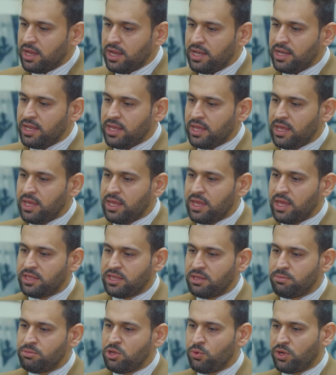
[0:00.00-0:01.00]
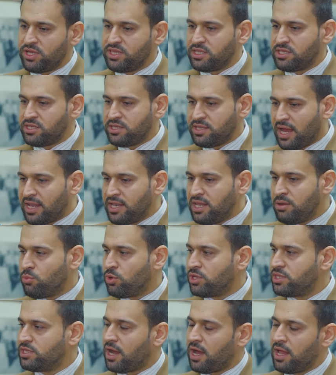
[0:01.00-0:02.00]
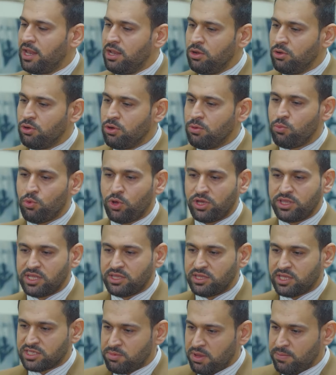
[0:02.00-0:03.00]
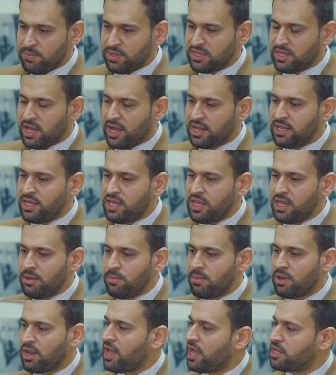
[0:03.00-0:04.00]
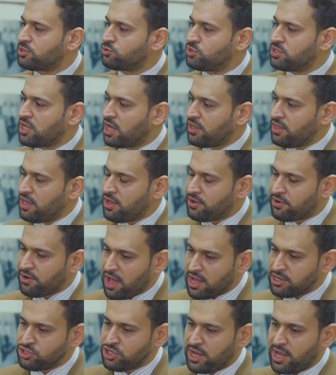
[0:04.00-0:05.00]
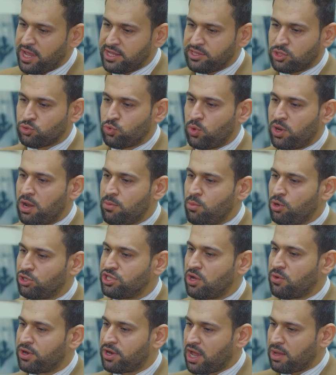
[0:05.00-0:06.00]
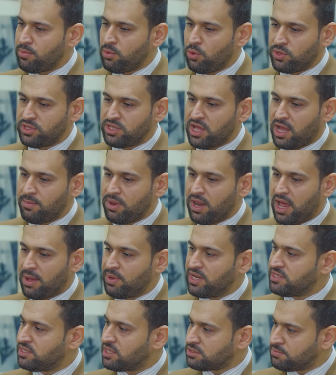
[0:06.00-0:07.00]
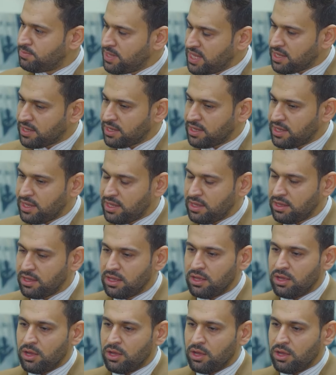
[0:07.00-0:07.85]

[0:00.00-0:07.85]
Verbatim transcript: اللي هي تبدي وحدة التعليم والتعلم وحدة تصميم التعليم القياس والتغذية الراجعة تطوير المحتوى الرقمي والدعم العمل التطبيقي